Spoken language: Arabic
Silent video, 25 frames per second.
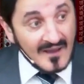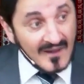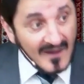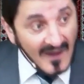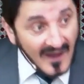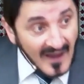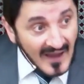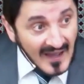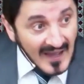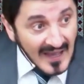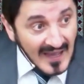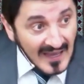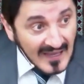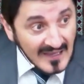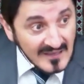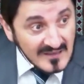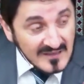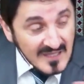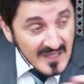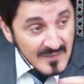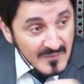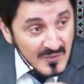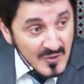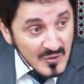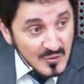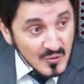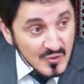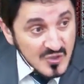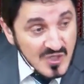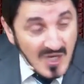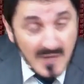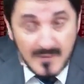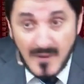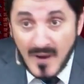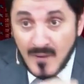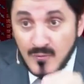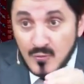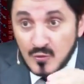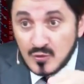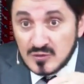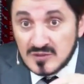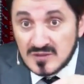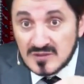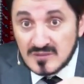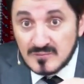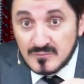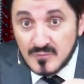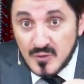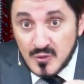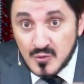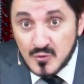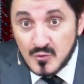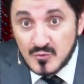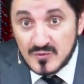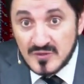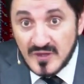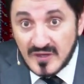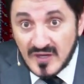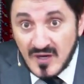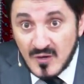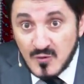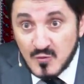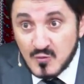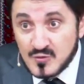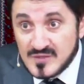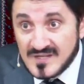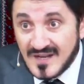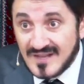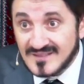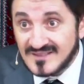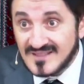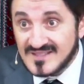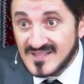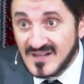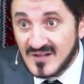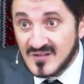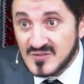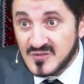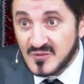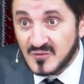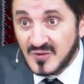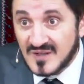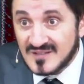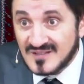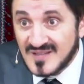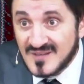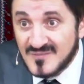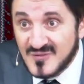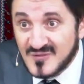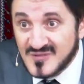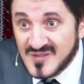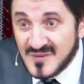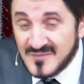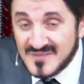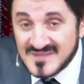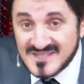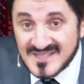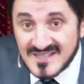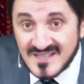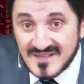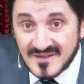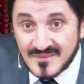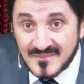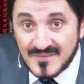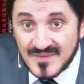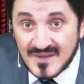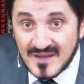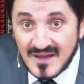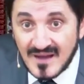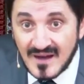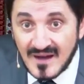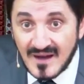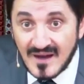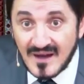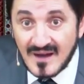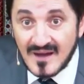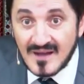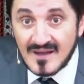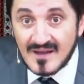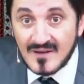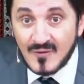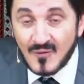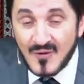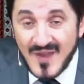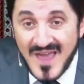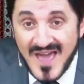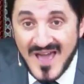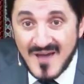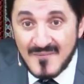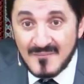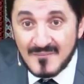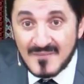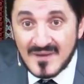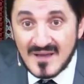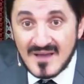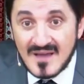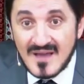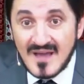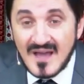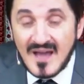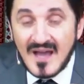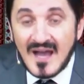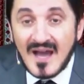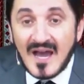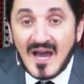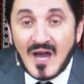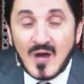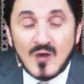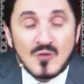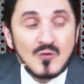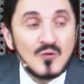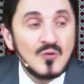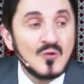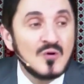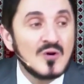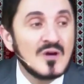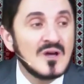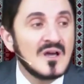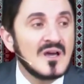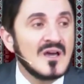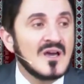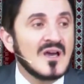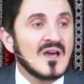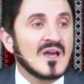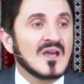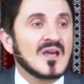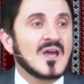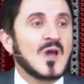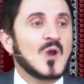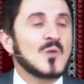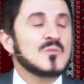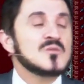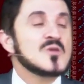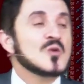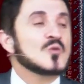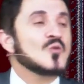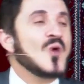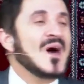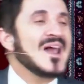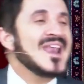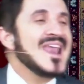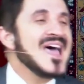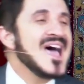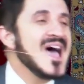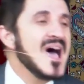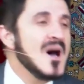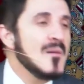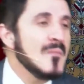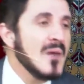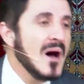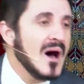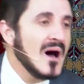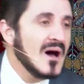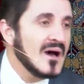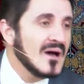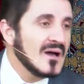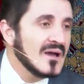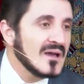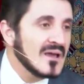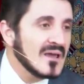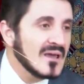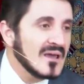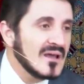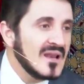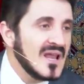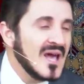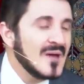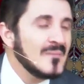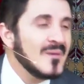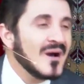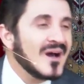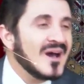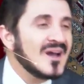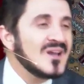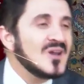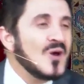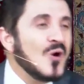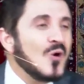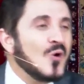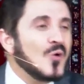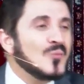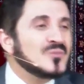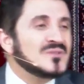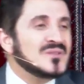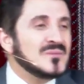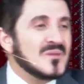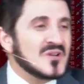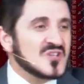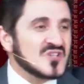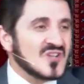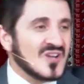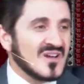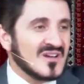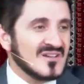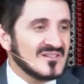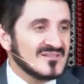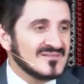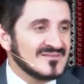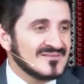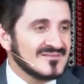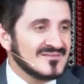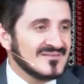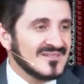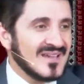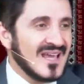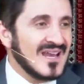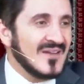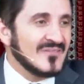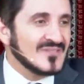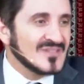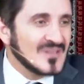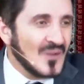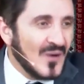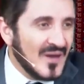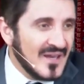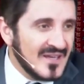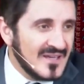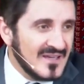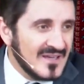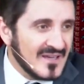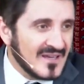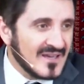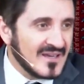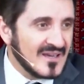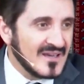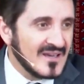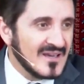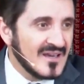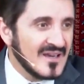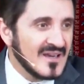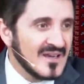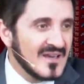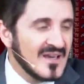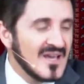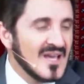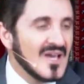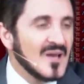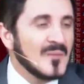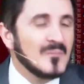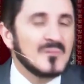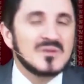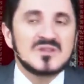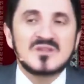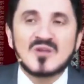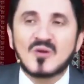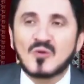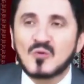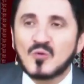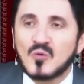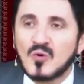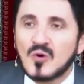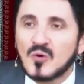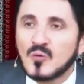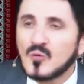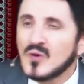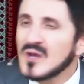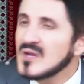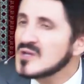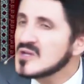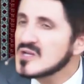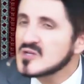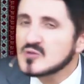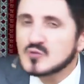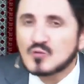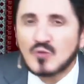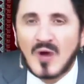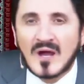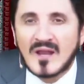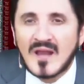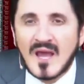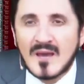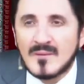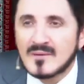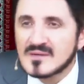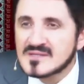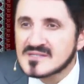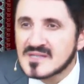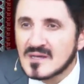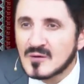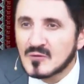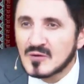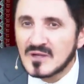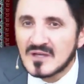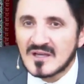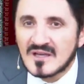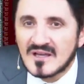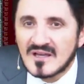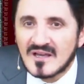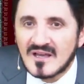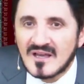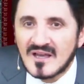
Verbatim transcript: راح أخذ تلميذه الشيخ محمود بعيون الرنكوسي قدس الله سره كان تلميذ شاب صغير آه غلام أخذوا قالوا بنروح على الهامة الهامة قرية قرب دمشق كان في الضواحي هيك بدنا نروح وين ايش تروح على تسوي